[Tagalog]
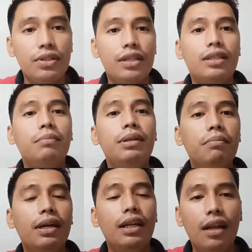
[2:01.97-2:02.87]
sasabihin
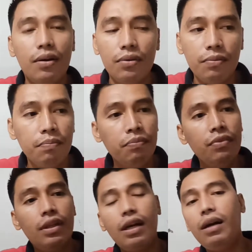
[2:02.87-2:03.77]
ba nila kung,
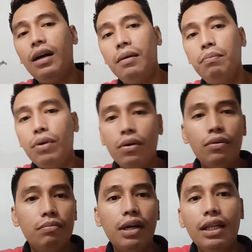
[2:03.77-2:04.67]
ah, bro,
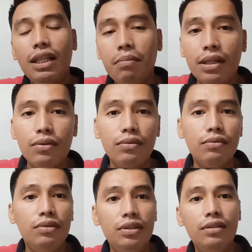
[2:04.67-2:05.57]
maganda ba
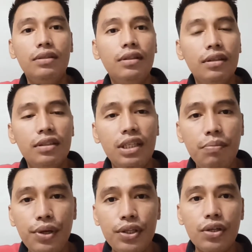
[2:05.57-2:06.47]
tong
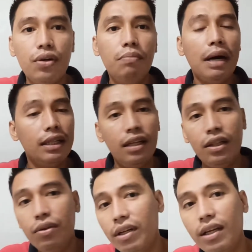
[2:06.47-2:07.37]
GBH ko? Banded
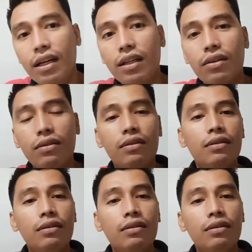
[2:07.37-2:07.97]
to ni ganito.